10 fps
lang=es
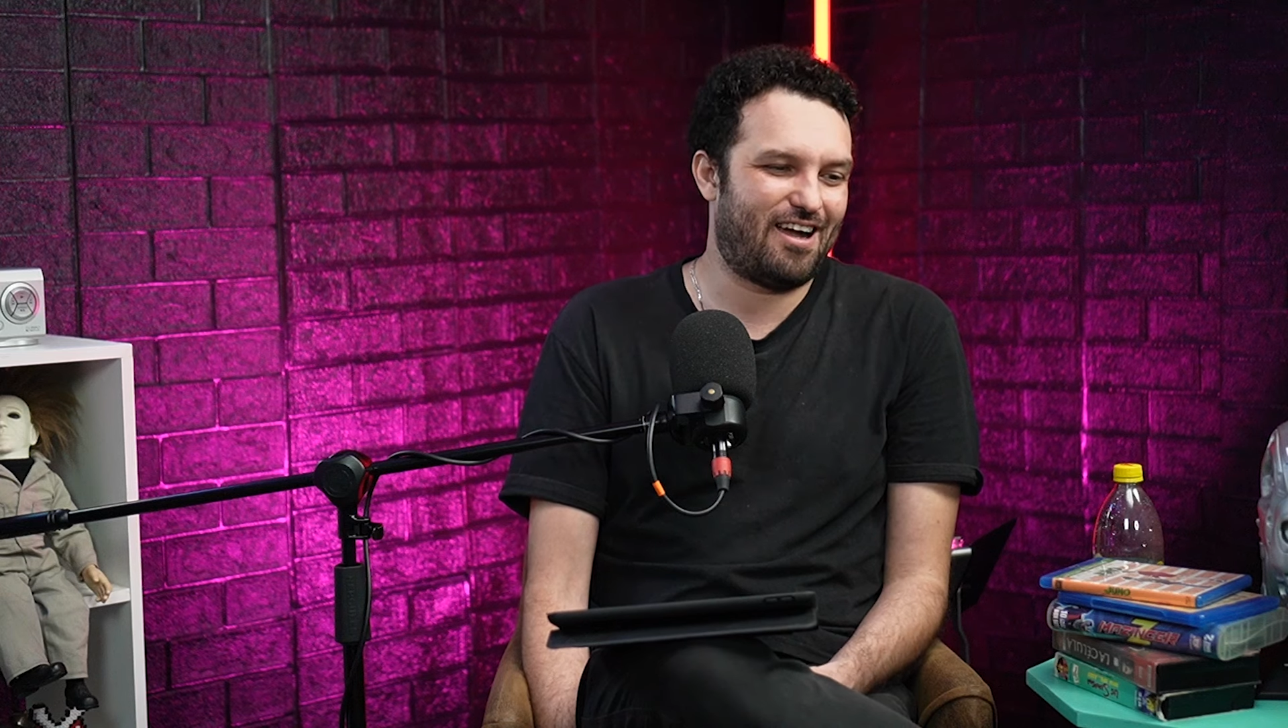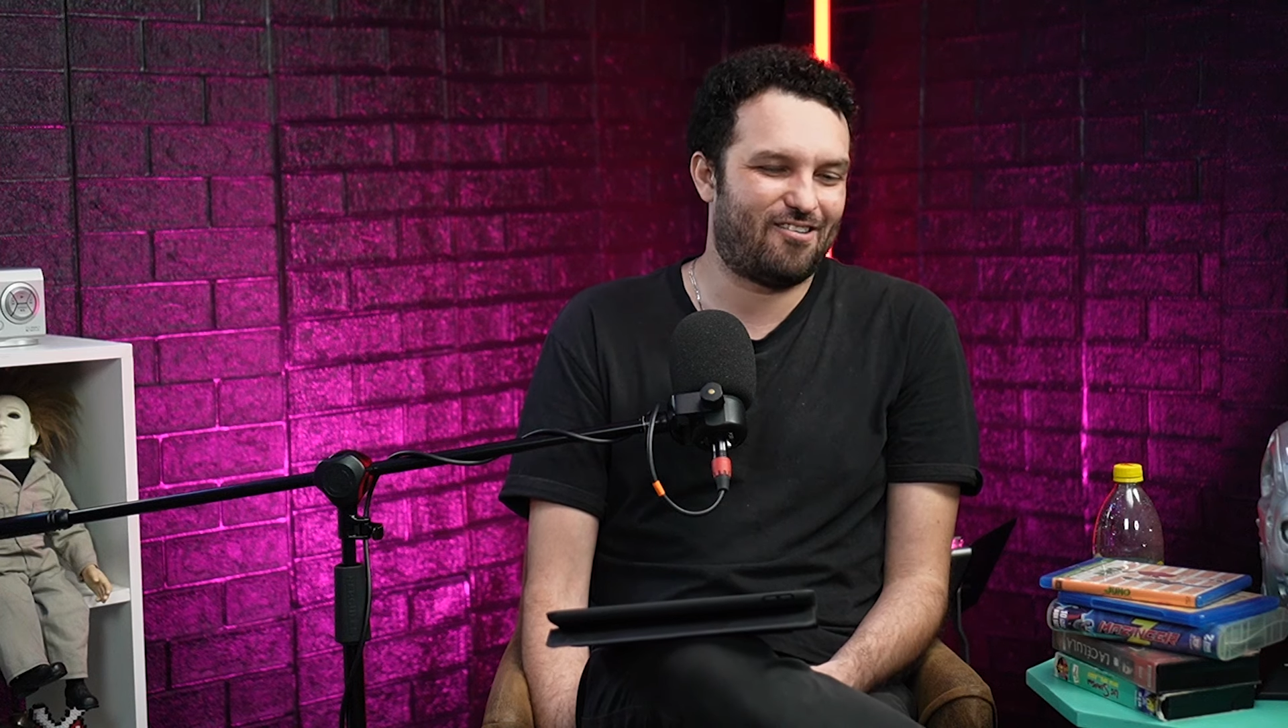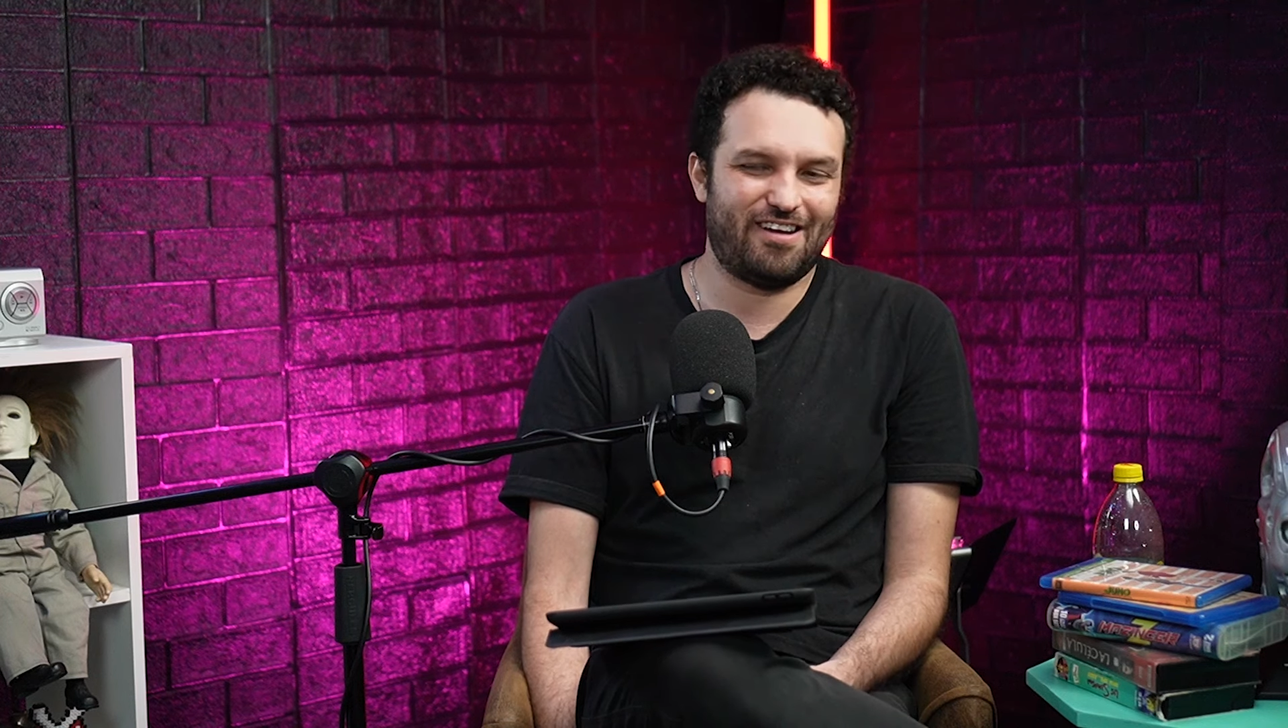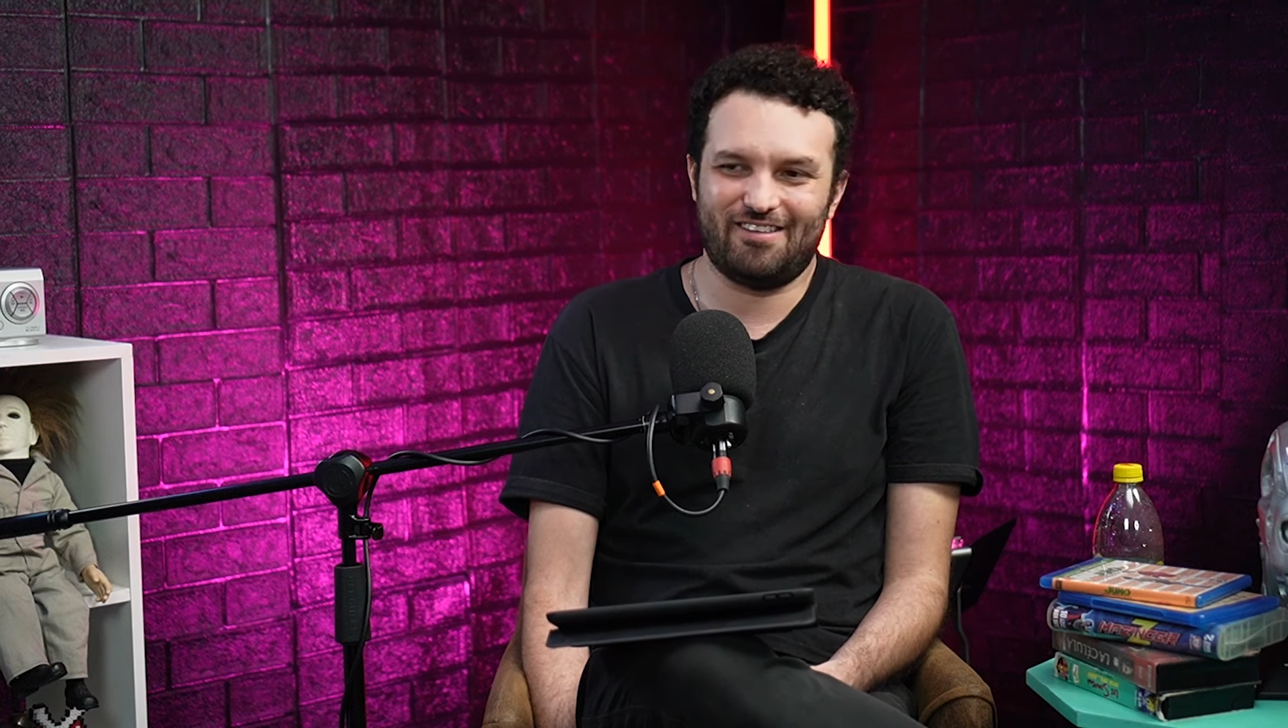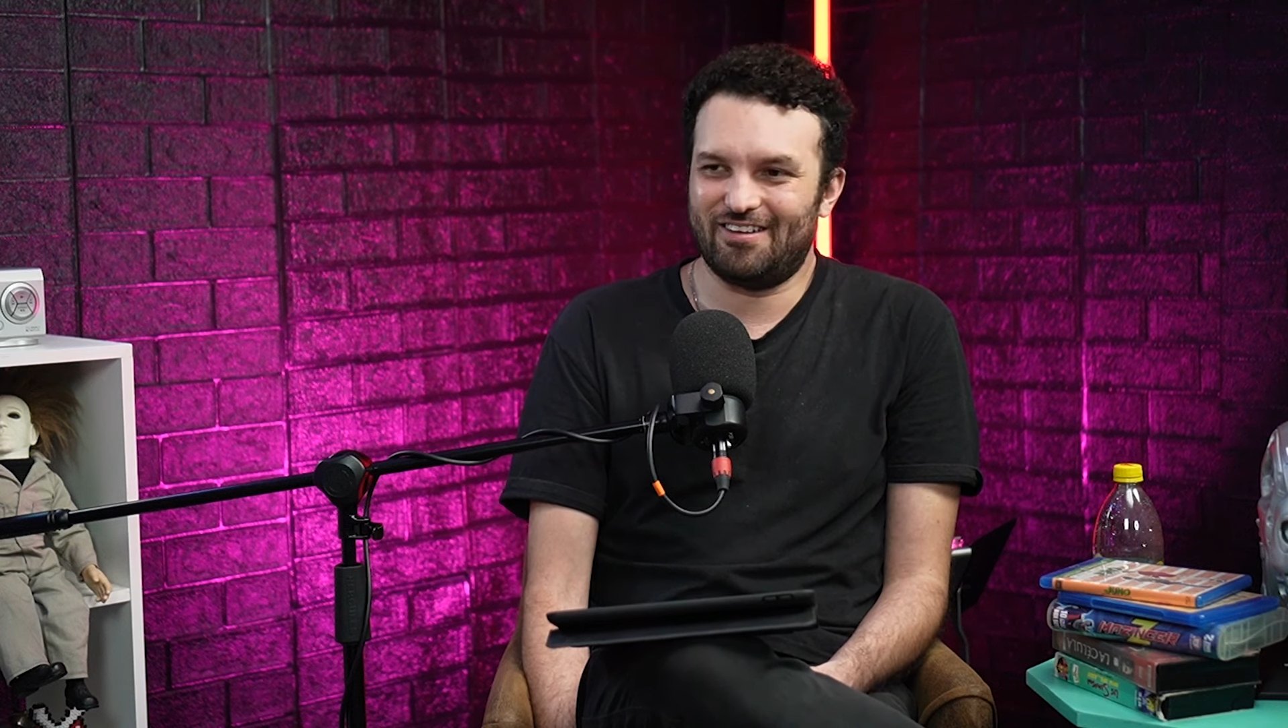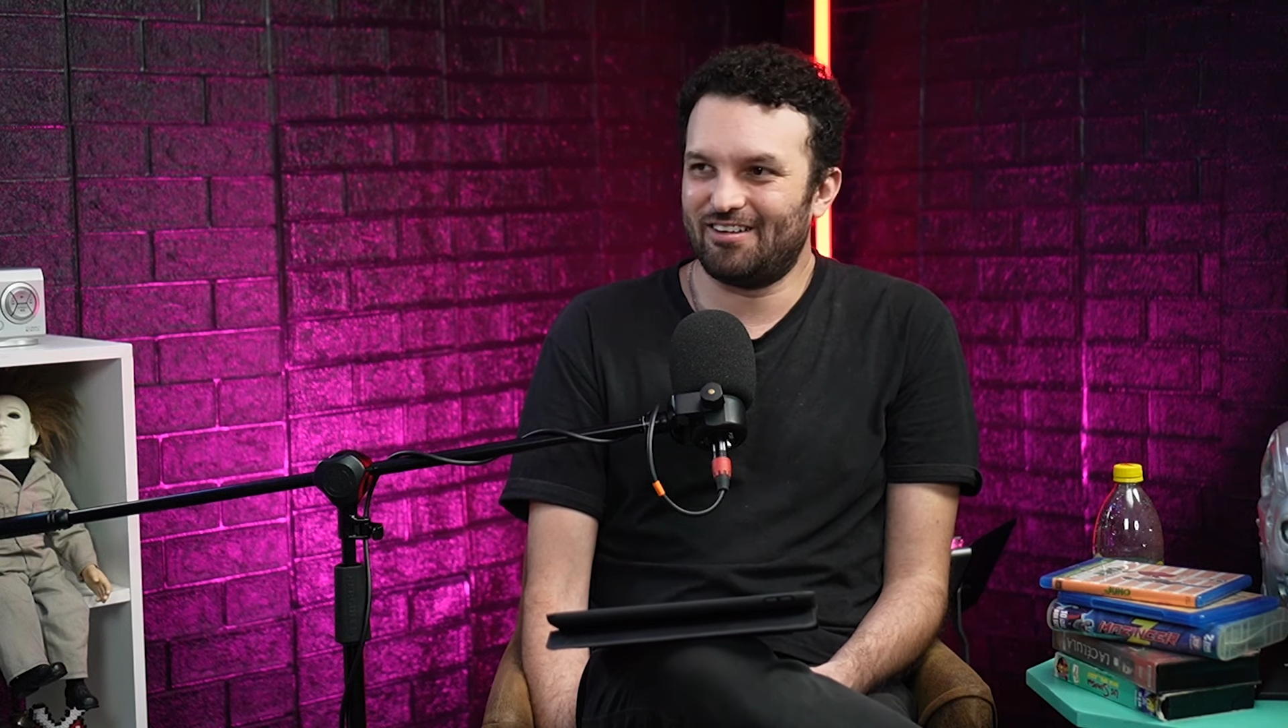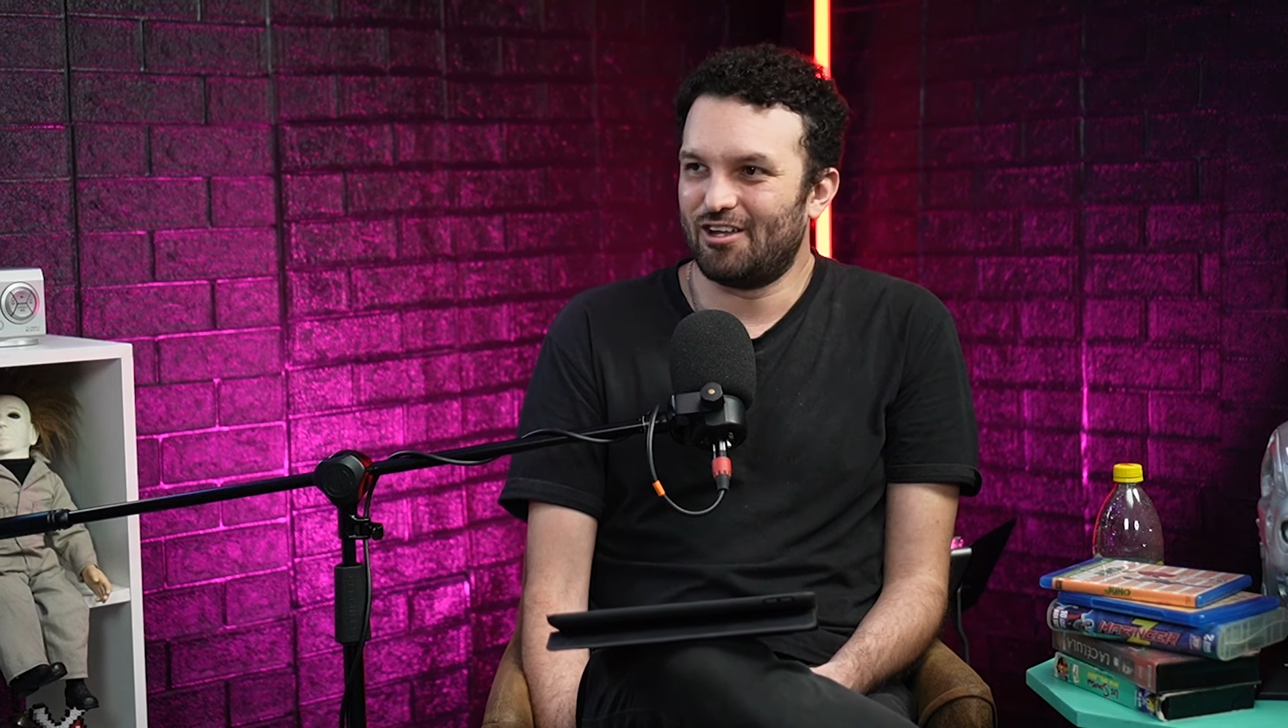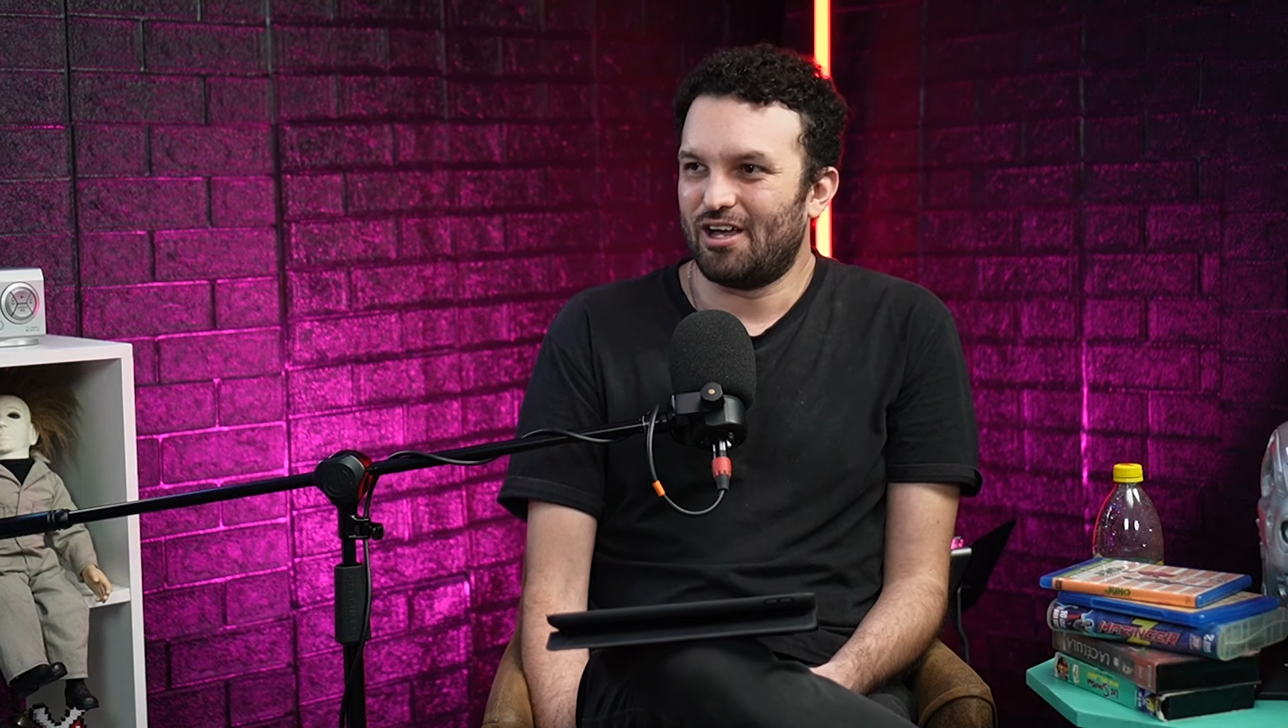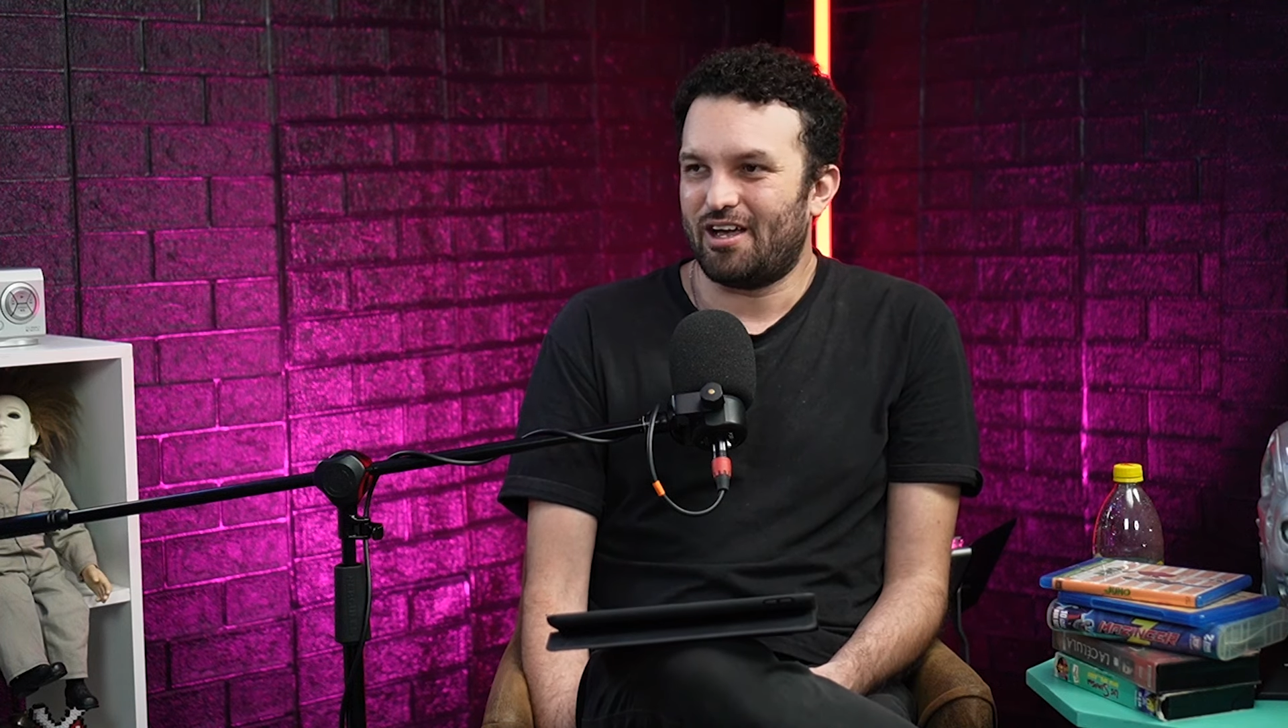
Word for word: Acolyte, ¿verdad?